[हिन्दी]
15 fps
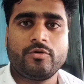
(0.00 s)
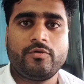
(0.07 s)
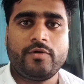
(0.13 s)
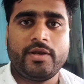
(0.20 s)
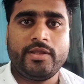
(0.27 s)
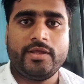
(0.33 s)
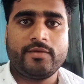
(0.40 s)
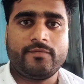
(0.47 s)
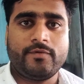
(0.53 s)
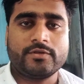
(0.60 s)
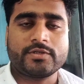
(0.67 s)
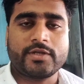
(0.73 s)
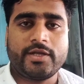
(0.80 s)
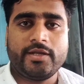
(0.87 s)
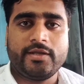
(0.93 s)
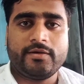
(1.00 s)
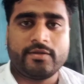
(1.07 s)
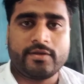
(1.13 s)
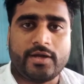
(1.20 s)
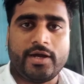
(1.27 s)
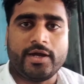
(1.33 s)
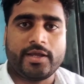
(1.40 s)
ग्वालियर पहुंच गए हैं
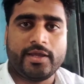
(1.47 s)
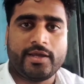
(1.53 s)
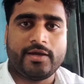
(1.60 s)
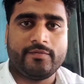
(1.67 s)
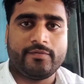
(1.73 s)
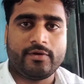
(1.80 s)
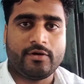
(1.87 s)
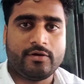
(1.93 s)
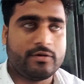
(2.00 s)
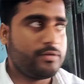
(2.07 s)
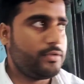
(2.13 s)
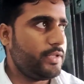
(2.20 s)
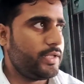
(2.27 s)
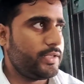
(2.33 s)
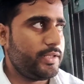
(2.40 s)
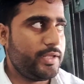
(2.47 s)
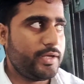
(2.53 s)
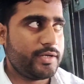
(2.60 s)
और आगे का ब्लॉग देखते